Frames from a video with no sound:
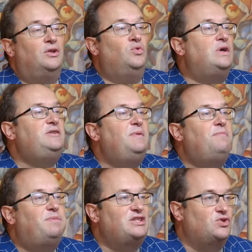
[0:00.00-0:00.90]
Ну а теперь
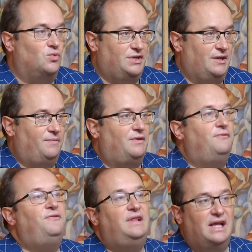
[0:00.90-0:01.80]
по сути.
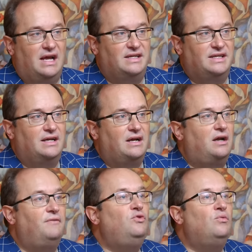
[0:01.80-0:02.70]
В Финляндии,
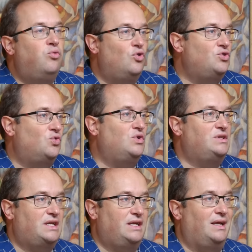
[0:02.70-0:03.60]
как и в любой другой
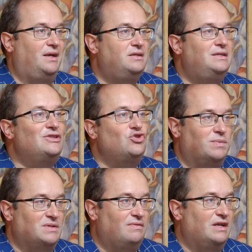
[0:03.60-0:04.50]
стране, если
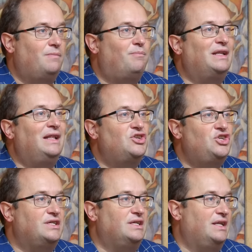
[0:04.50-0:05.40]
собственник
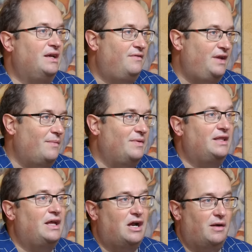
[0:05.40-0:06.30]
продолжительное время
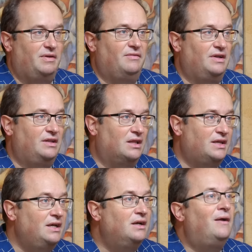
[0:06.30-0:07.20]
накапливает
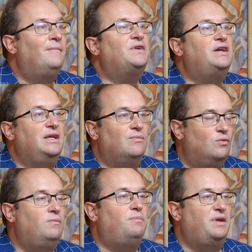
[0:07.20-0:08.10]
долги, к
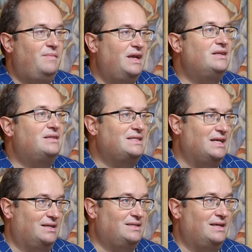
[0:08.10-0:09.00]
нему применят
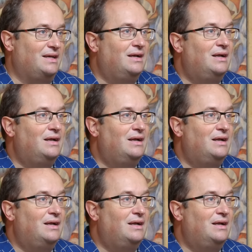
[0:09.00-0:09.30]
санкции,